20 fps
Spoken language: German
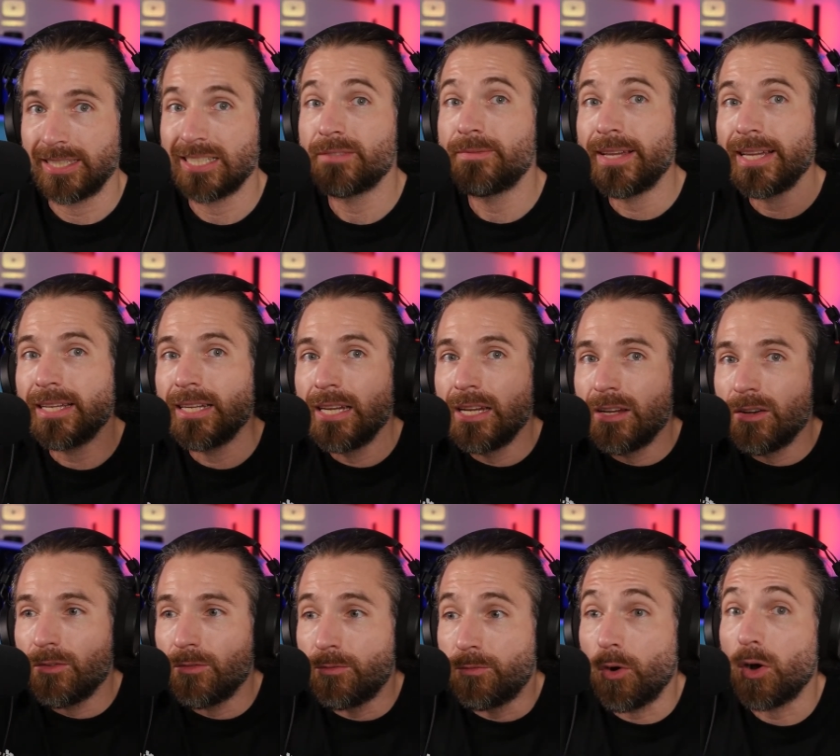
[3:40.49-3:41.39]
Deswegen
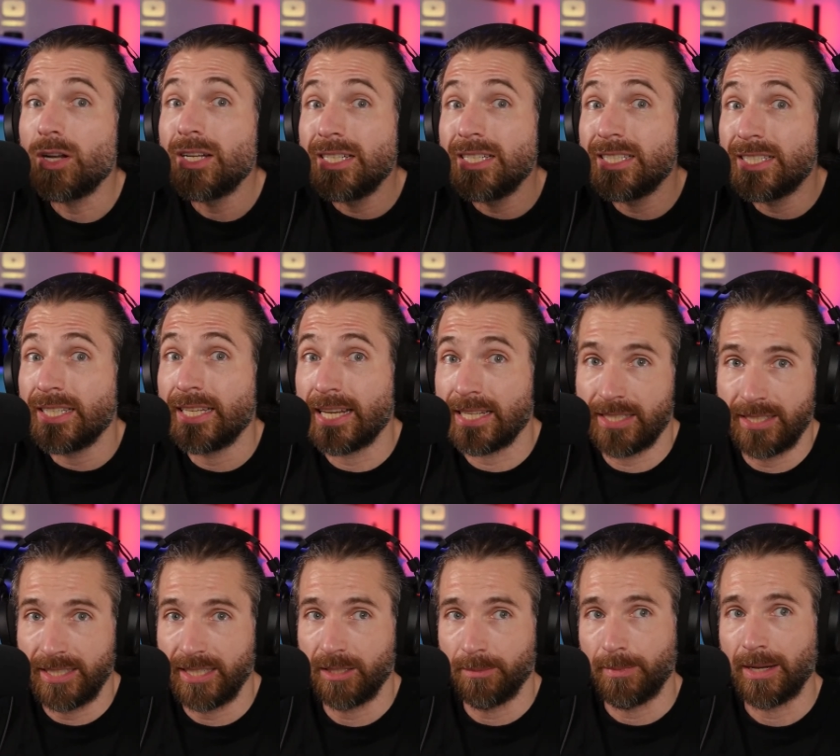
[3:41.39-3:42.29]
wollen sie das
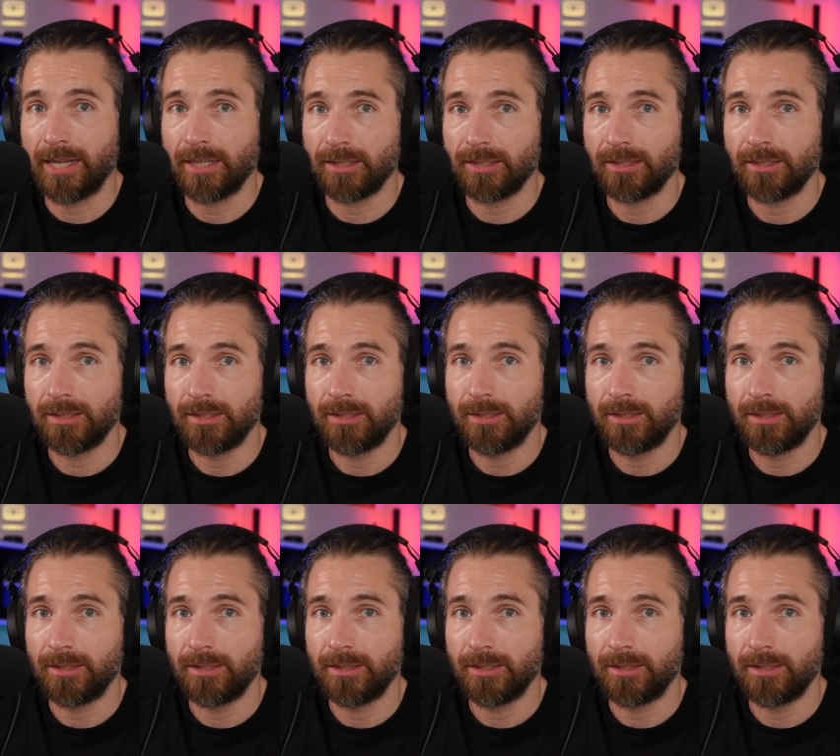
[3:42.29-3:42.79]
nicht machen.